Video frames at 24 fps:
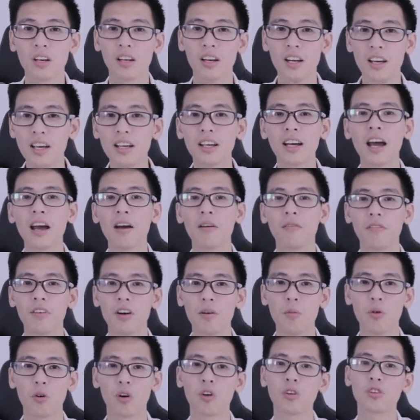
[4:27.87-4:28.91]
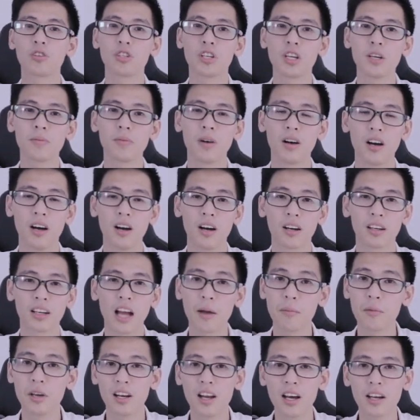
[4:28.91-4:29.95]
đi kèm với một con chip uh,
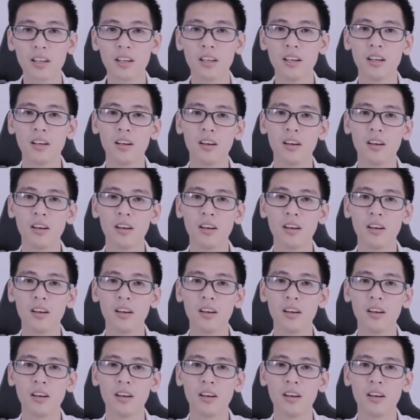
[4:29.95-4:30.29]
Kaby Lake